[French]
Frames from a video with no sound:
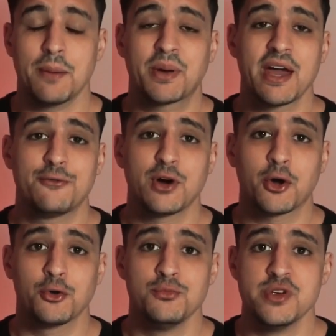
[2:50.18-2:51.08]
après avoir
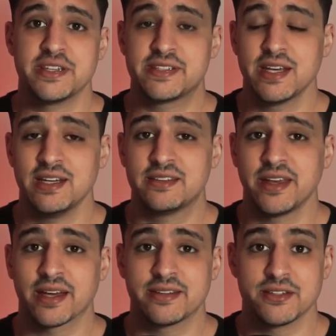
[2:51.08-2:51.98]
remué ciel et
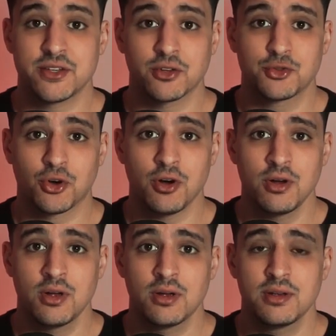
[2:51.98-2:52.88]
terre des heures durant,
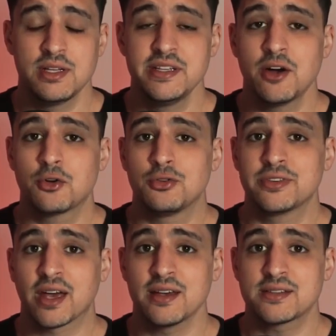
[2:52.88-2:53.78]
il n'y a aucune
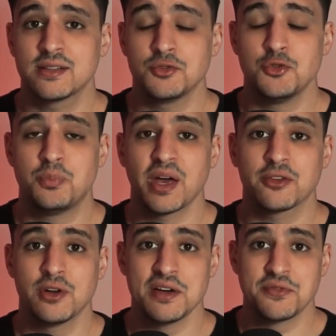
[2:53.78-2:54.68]
trace du père
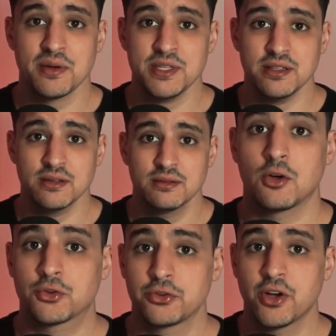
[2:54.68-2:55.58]
de la famille.
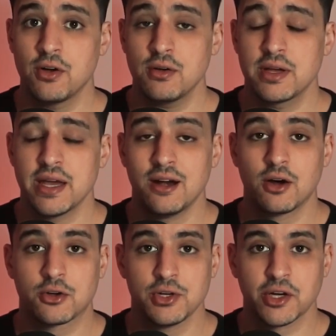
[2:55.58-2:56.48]
Entre-temps, et
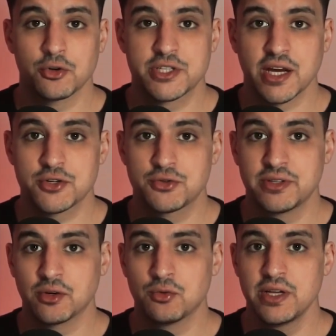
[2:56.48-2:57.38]
alors que les recherches se
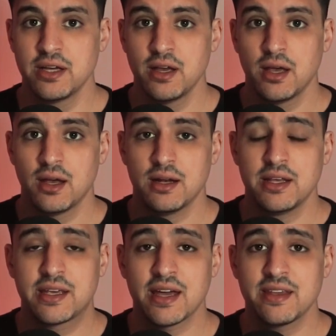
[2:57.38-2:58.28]
déroulaient,
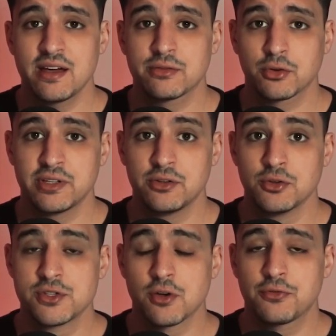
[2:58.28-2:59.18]
les cadavres des
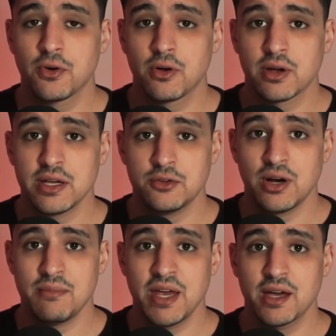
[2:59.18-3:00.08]
deux enfants et de
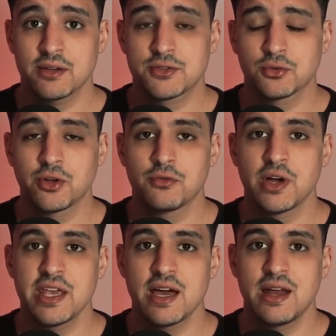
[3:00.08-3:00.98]
la mère sont
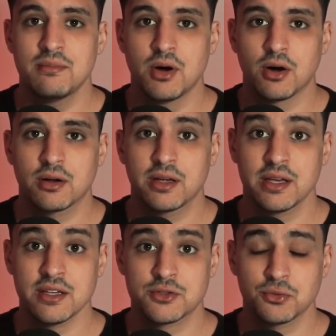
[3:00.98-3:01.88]
envoyés à la morgue
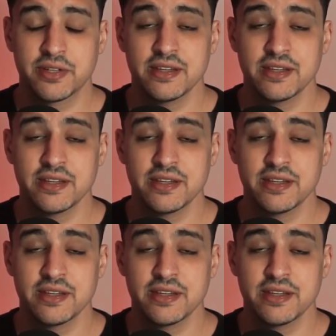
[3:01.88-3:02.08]
et sont